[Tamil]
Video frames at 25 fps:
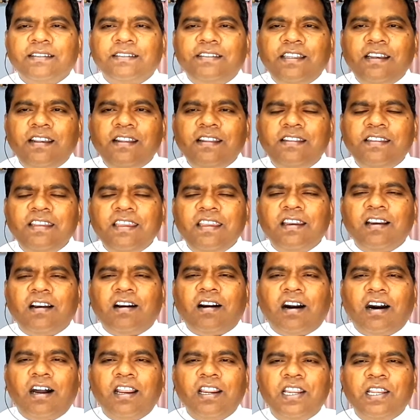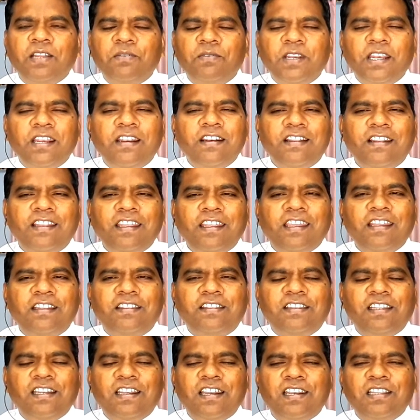திருதய ஆண்டவரின்
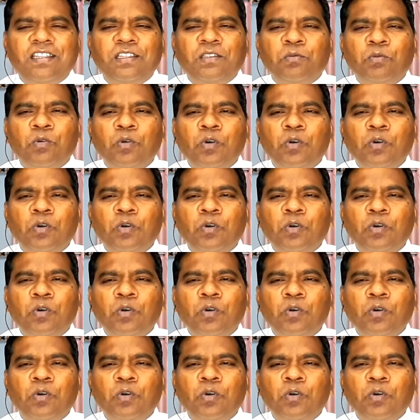இதயத்திலிருந்து